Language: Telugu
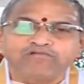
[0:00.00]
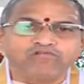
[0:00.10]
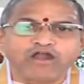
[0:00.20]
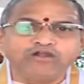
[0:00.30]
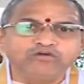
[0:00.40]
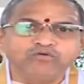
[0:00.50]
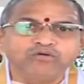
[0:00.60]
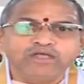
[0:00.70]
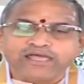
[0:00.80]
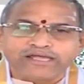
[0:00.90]
వాళ్ళు
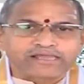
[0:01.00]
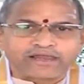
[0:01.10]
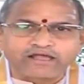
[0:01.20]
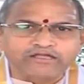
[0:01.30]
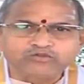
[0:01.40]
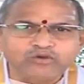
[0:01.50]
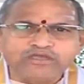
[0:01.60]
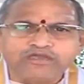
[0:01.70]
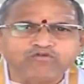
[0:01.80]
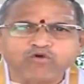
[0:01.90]
గ్రహగతులు
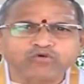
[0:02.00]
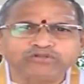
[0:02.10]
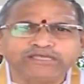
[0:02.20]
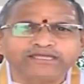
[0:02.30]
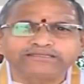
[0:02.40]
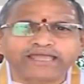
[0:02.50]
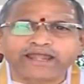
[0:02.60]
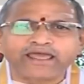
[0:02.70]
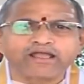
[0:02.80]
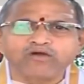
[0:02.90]
ఏవో కొద్దిగా
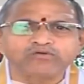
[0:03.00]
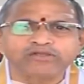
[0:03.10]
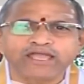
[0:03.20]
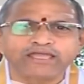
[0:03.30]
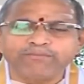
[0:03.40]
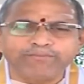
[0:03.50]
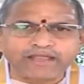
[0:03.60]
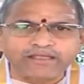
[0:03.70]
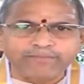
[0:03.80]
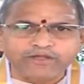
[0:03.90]
తేడాగా ఉన్నాయని
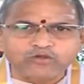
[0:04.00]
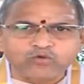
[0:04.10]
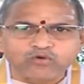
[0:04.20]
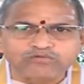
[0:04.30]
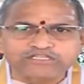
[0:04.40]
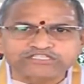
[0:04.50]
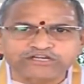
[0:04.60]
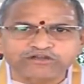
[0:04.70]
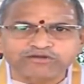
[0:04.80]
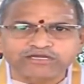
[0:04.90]

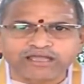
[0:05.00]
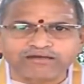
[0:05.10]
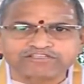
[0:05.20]
బెంగపెట్టుకోవలసినటువంటి